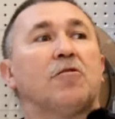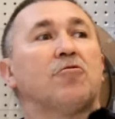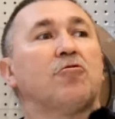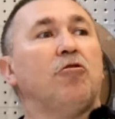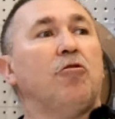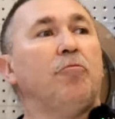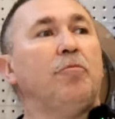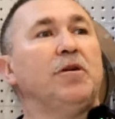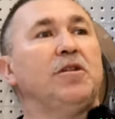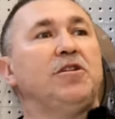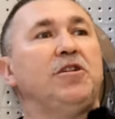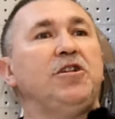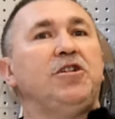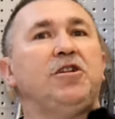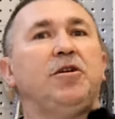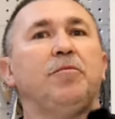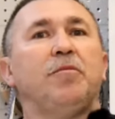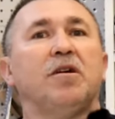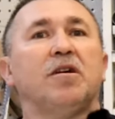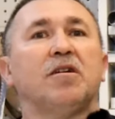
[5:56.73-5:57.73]
to
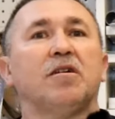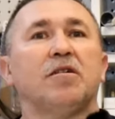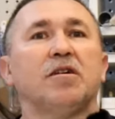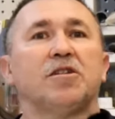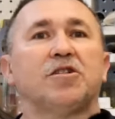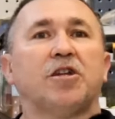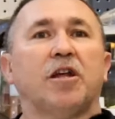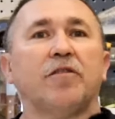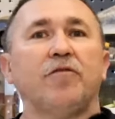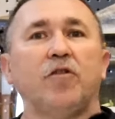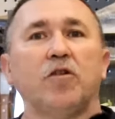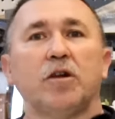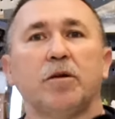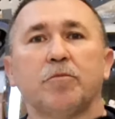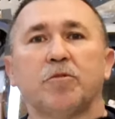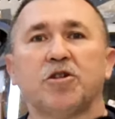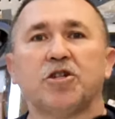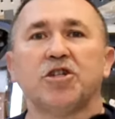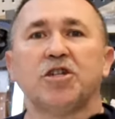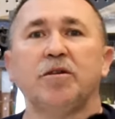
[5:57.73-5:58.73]
będziecie e,
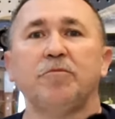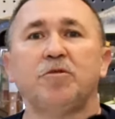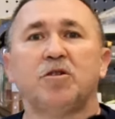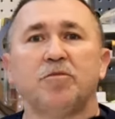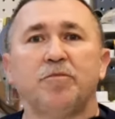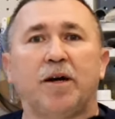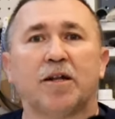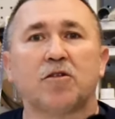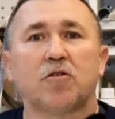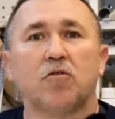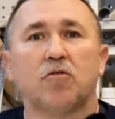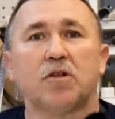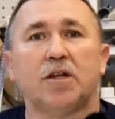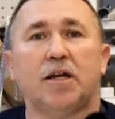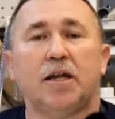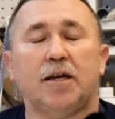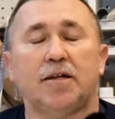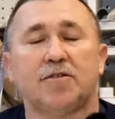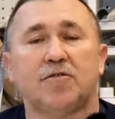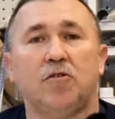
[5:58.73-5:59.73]
Czerwonym Krzyżem czy Matko
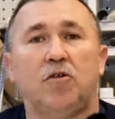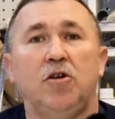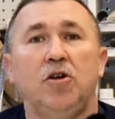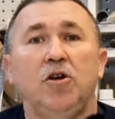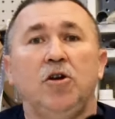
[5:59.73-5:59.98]
Tereso.